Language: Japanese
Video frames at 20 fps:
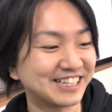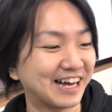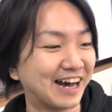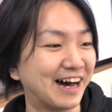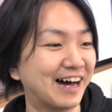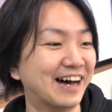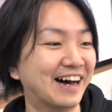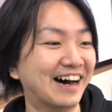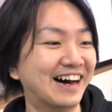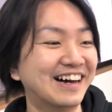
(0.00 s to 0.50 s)
じゃ
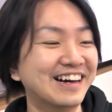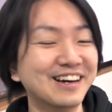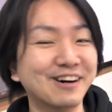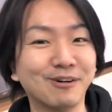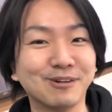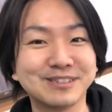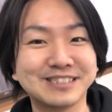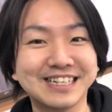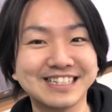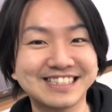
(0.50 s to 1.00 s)
あ
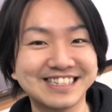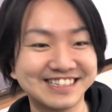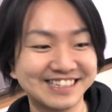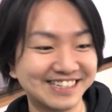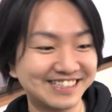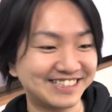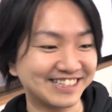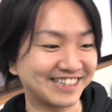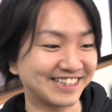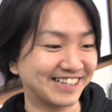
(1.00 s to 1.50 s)
お知らせに
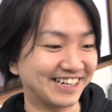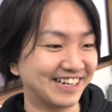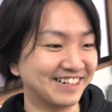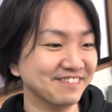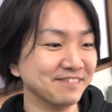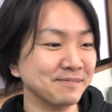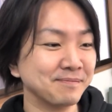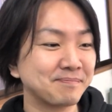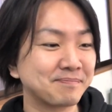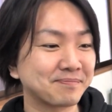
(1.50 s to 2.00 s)
なっちゃった
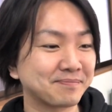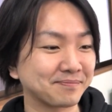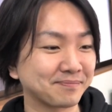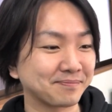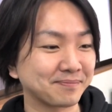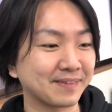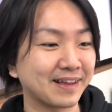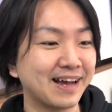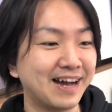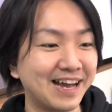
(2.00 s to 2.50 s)
う
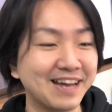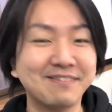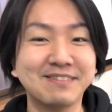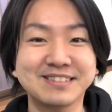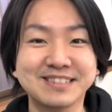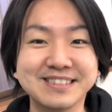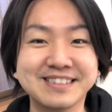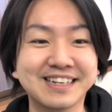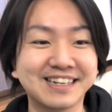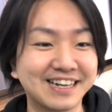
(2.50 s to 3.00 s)
んはいま
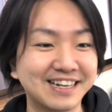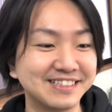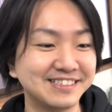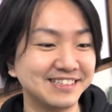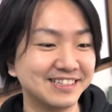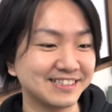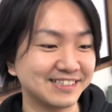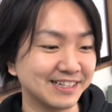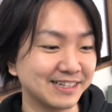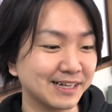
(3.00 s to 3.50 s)
あそんな感
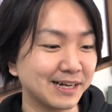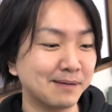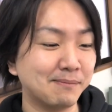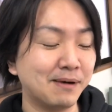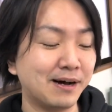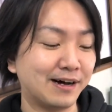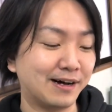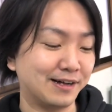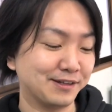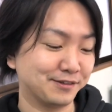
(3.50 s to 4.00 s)
じですねだから
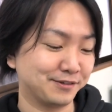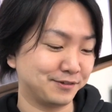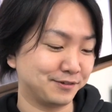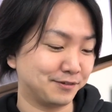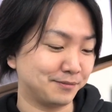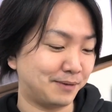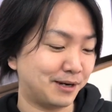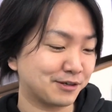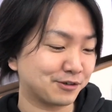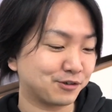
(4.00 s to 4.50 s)
まああ
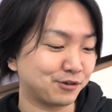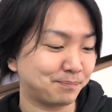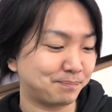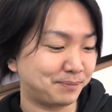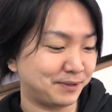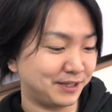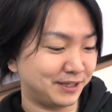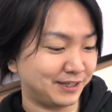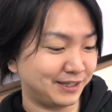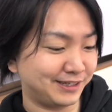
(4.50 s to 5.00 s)
の丸
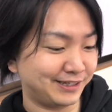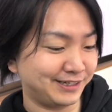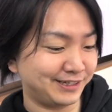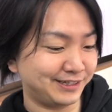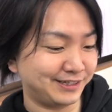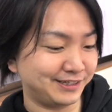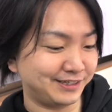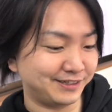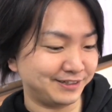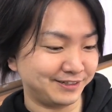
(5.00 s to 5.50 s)

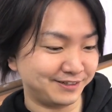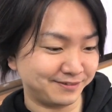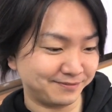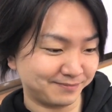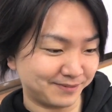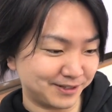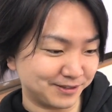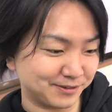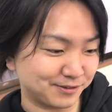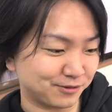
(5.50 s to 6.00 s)
コピ
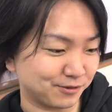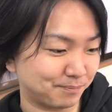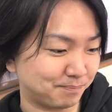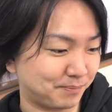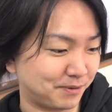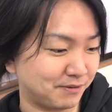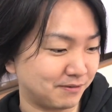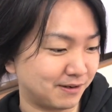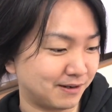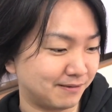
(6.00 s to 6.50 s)
丸
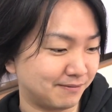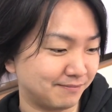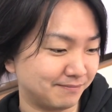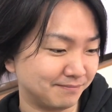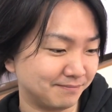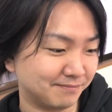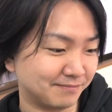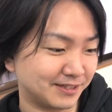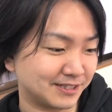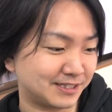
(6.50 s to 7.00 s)
コピは、
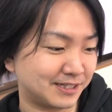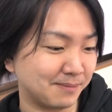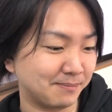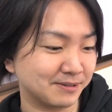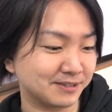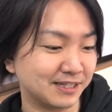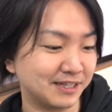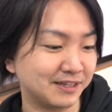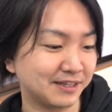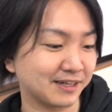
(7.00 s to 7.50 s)
まあ、して
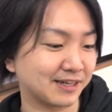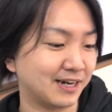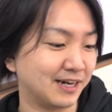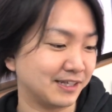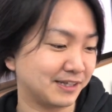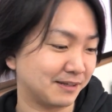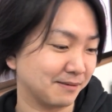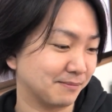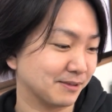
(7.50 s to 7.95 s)
ませんって書いて